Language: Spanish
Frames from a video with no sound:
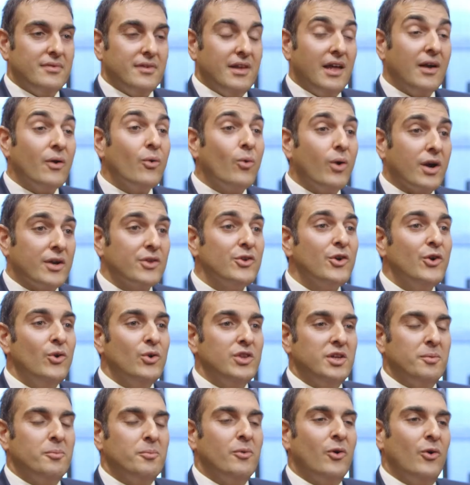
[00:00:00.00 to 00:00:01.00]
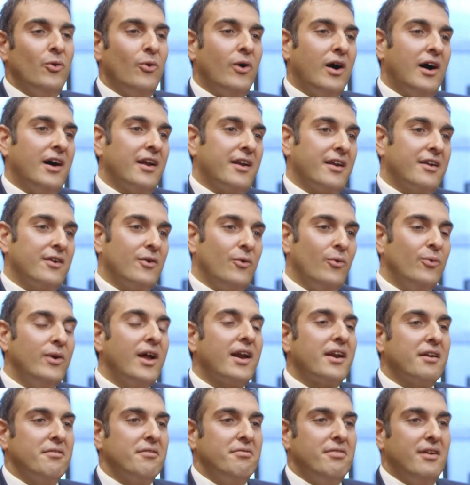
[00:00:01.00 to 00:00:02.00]
En cuarto y último lugar, una
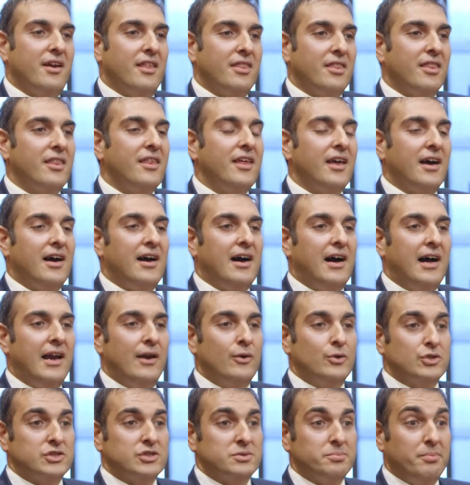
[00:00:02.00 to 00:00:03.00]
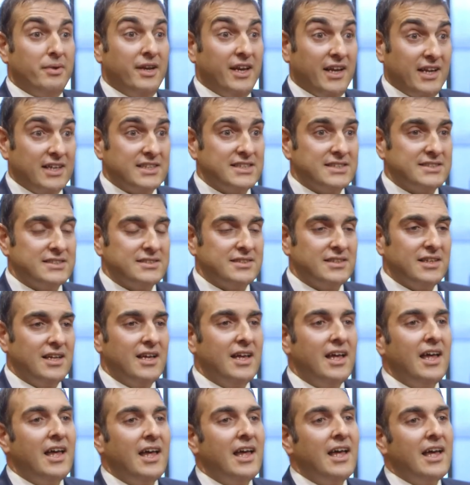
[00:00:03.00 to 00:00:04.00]
referencia a los BRICS,
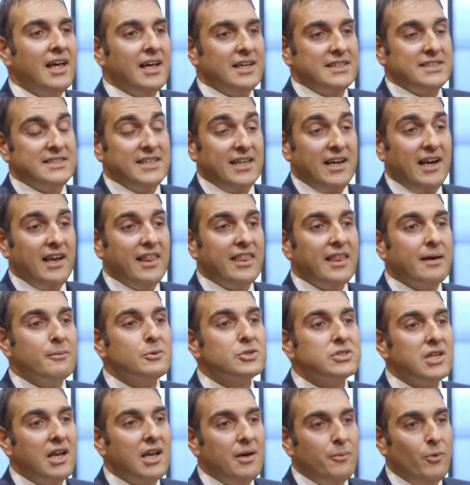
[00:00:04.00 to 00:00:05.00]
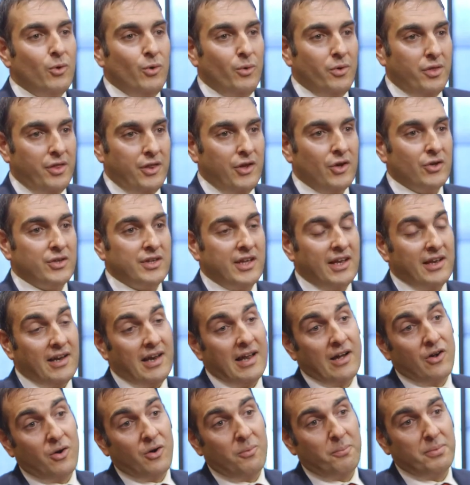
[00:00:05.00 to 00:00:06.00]
si analizamos la evolución de
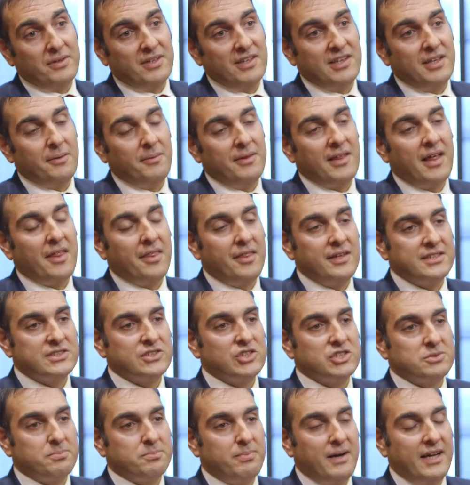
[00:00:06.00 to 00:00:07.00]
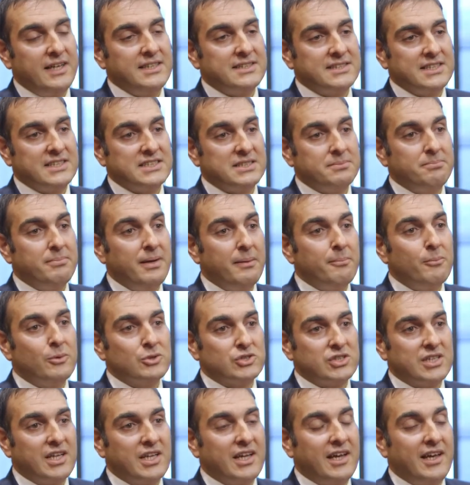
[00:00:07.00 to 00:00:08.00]
la competitividad de estos países,
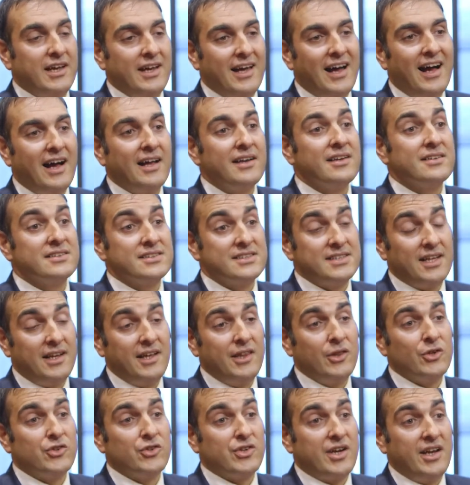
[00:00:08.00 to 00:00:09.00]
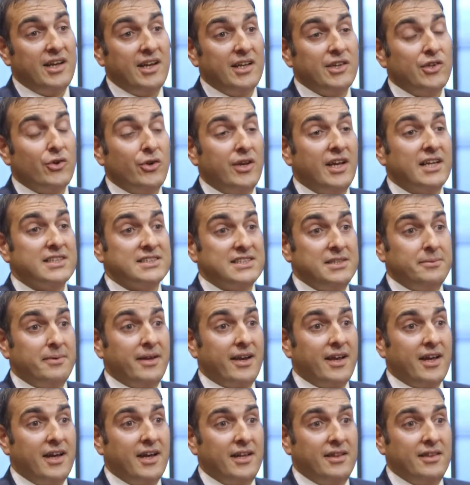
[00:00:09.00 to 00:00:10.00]
vemos que han seguido trayectorias
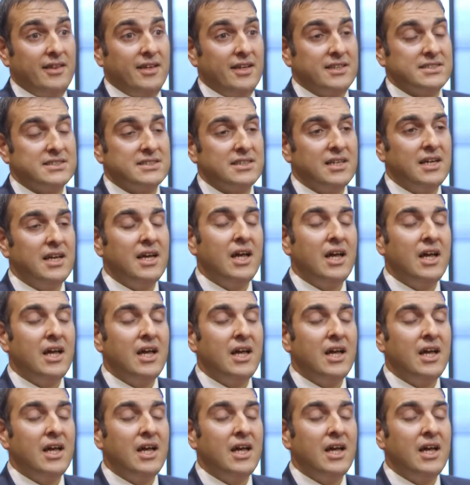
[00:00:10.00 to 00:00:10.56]
divergentes.